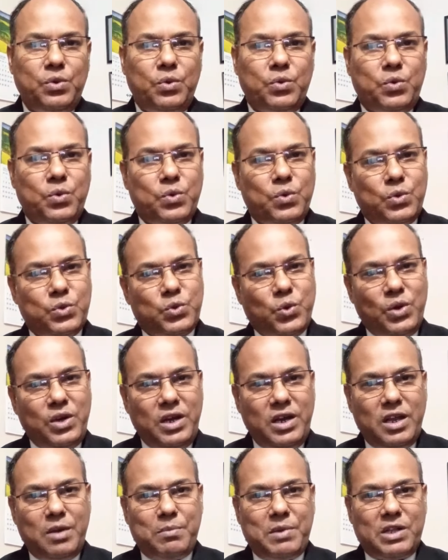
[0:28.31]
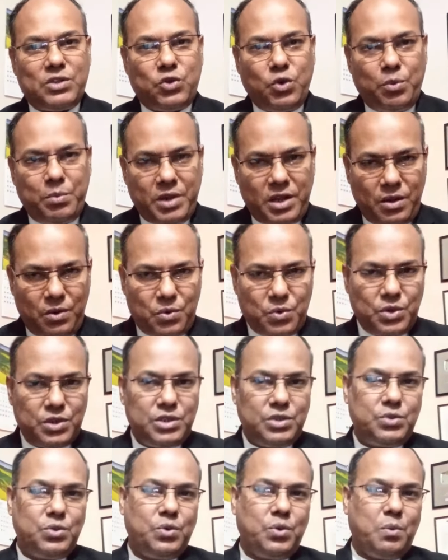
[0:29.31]
কোনো দলিলের মাধ্যমে
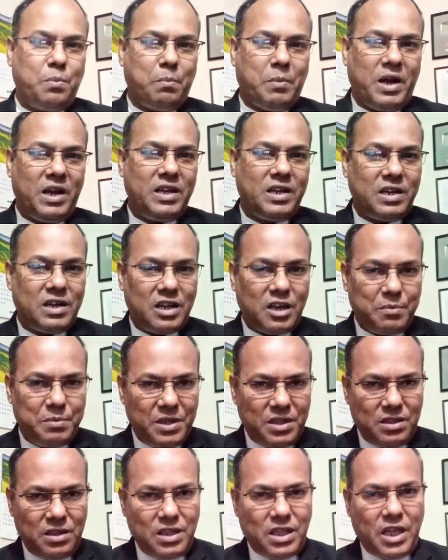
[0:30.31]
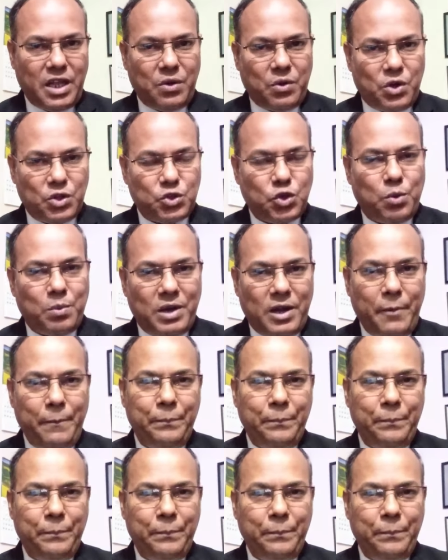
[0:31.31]
অর্জিত মালিকানার ভিত্তিতে অথবা